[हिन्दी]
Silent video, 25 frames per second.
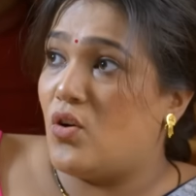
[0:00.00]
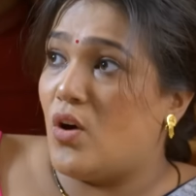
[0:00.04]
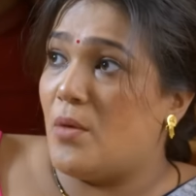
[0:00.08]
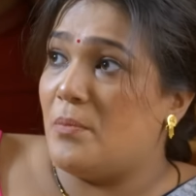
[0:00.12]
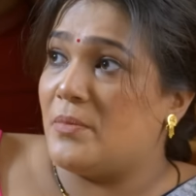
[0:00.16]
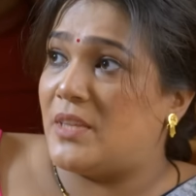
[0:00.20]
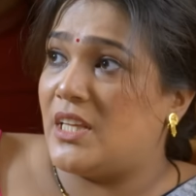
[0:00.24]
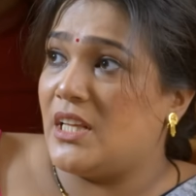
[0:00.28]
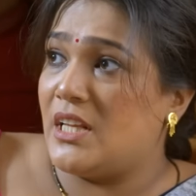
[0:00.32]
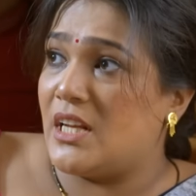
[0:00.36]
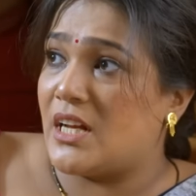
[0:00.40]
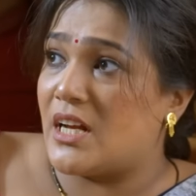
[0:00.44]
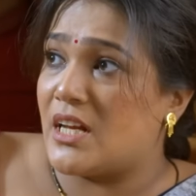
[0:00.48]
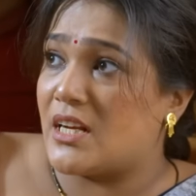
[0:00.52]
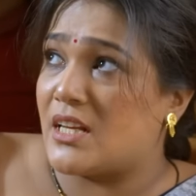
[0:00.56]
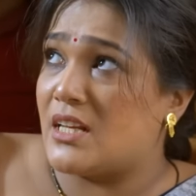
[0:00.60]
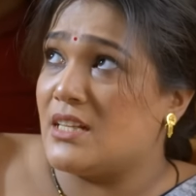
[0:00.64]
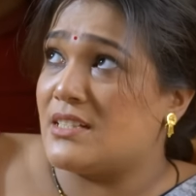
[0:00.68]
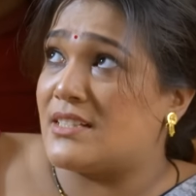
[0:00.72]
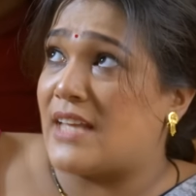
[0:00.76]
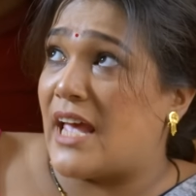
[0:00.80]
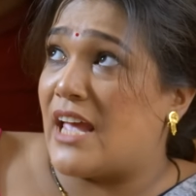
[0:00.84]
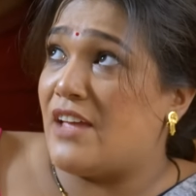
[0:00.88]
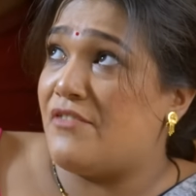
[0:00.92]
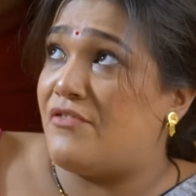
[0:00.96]
गोमती नगर के
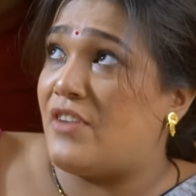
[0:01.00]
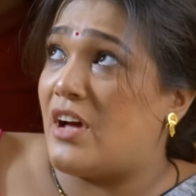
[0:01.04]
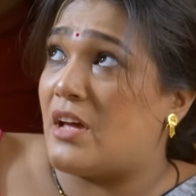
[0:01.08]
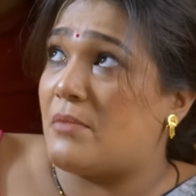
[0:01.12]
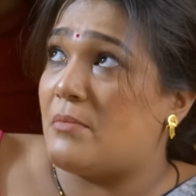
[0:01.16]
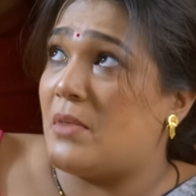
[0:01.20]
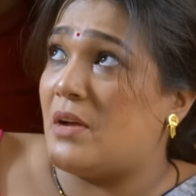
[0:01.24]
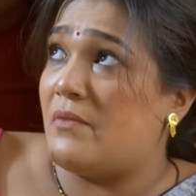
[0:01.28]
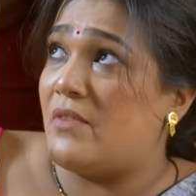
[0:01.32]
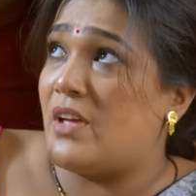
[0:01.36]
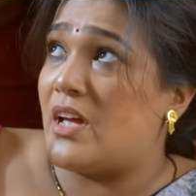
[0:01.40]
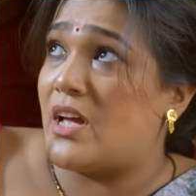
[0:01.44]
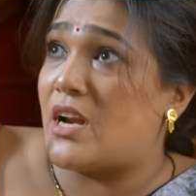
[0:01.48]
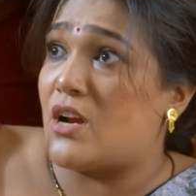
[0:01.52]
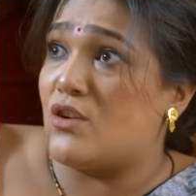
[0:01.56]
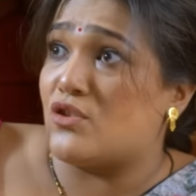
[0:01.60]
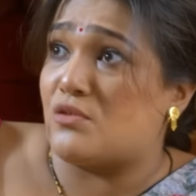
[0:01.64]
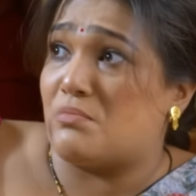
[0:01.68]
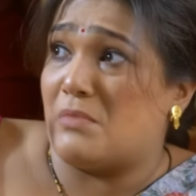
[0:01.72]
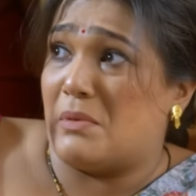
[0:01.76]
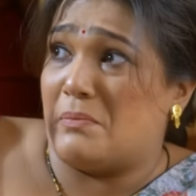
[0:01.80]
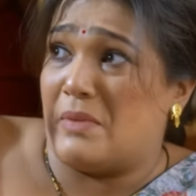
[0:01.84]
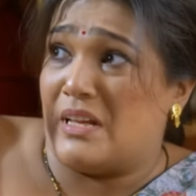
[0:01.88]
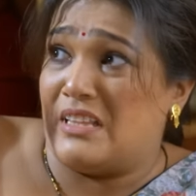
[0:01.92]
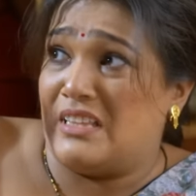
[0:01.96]
साई फार्मा वेयर हाउस
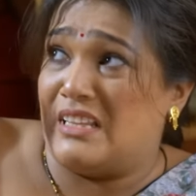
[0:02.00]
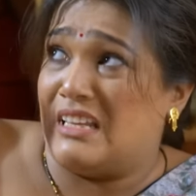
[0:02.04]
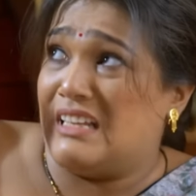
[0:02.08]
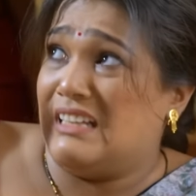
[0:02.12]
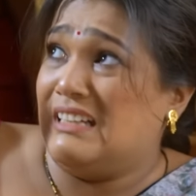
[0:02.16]
में बंद